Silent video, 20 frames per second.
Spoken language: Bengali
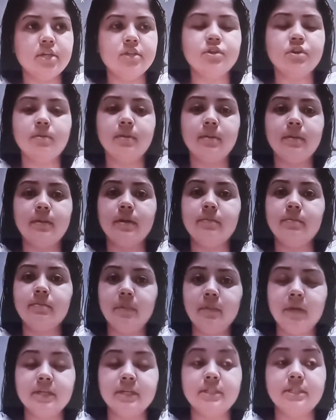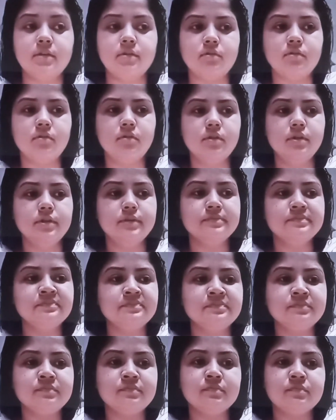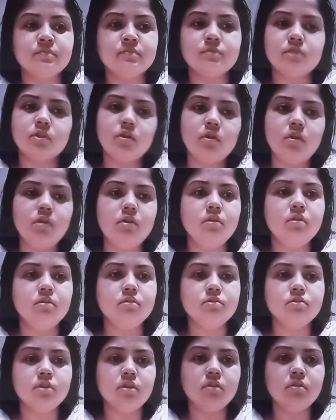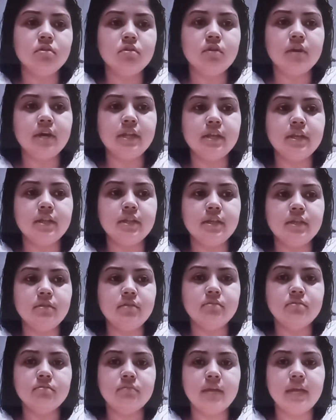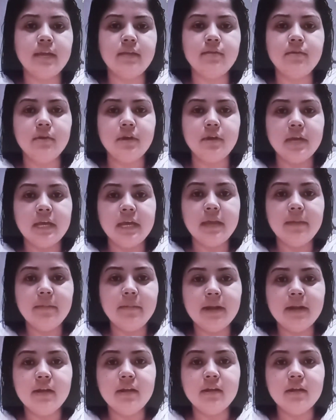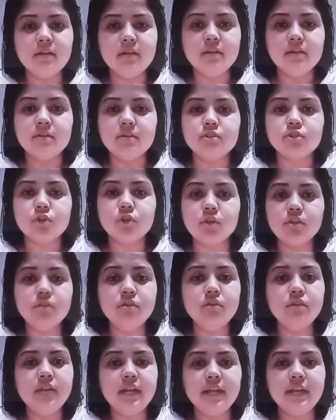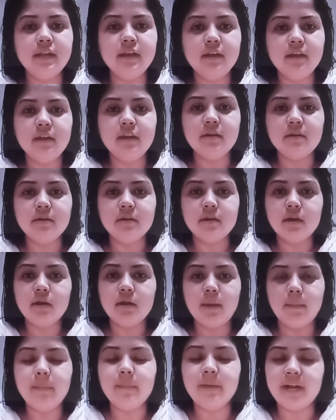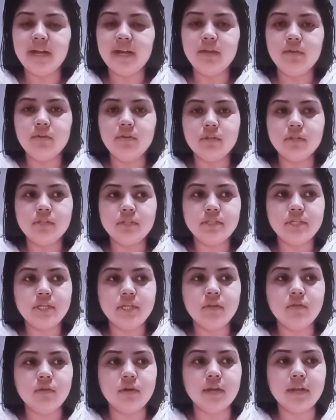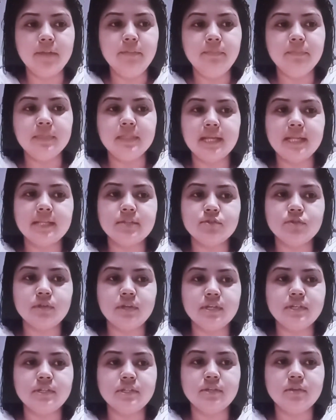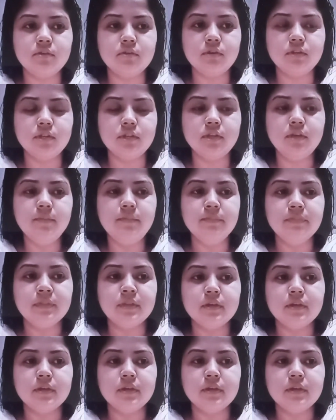সেই সব আবার মীমাংসা হলো হলো চলো কয়েকটা দিন গেল এবার সতেরো তারিখ আমার মায়ের কি ওই কদিন ছিল ওখানে দাদা চলে এসেছিল ওই দিনই